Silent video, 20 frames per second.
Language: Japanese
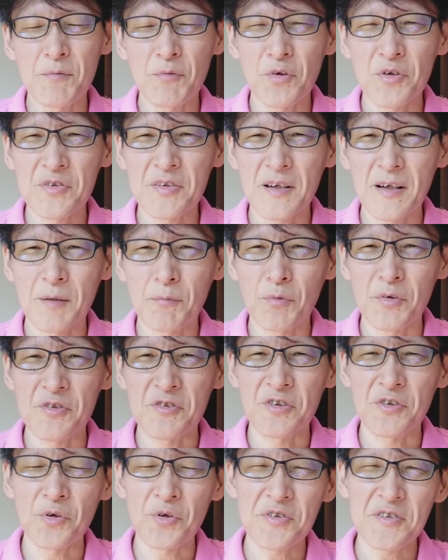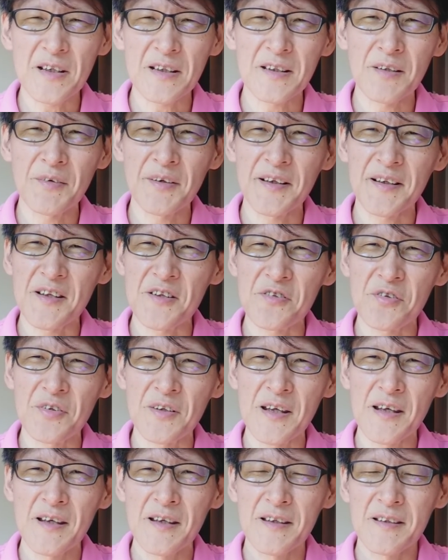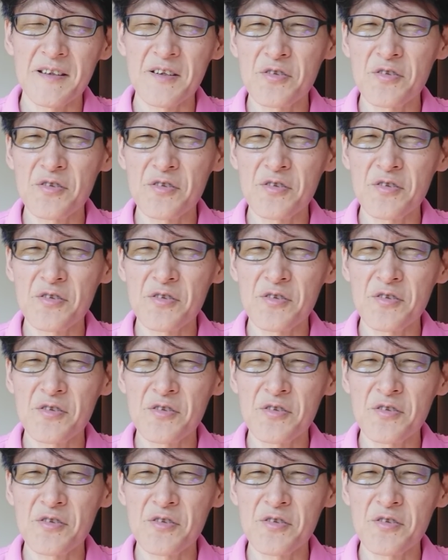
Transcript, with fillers: M子さんがもう自供しちゃったわけですよね。